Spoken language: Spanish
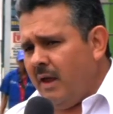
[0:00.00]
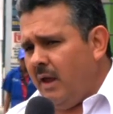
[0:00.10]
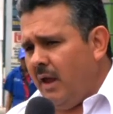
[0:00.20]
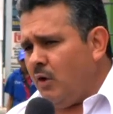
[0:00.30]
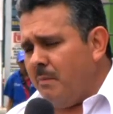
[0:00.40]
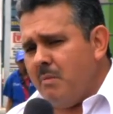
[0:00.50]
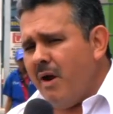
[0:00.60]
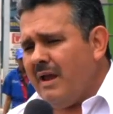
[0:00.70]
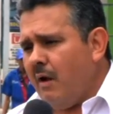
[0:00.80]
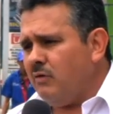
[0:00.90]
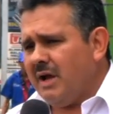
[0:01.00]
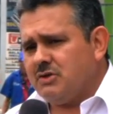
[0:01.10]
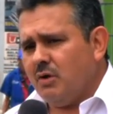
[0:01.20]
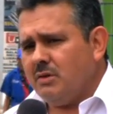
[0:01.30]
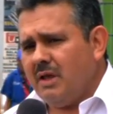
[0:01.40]
eh, eh, nos vimos en la
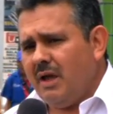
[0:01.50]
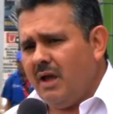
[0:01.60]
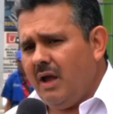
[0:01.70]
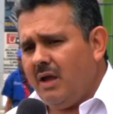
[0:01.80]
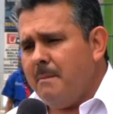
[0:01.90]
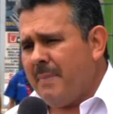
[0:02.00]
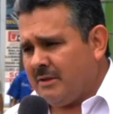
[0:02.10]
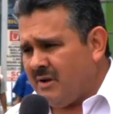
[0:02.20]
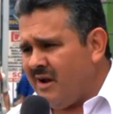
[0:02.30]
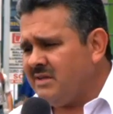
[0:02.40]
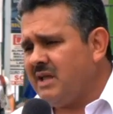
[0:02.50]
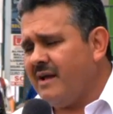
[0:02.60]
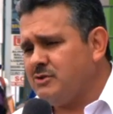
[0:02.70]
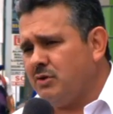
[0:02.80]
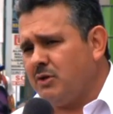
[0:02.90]
obligación de impetrar esta
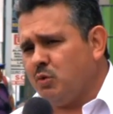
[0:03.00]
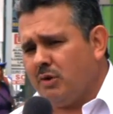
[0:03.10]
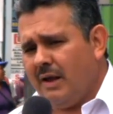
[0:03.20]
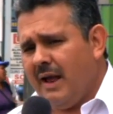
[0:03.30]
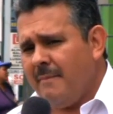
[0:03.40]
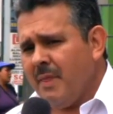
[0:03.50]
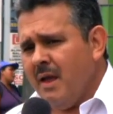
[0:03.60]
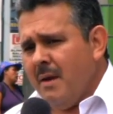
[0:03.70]
acción de tutela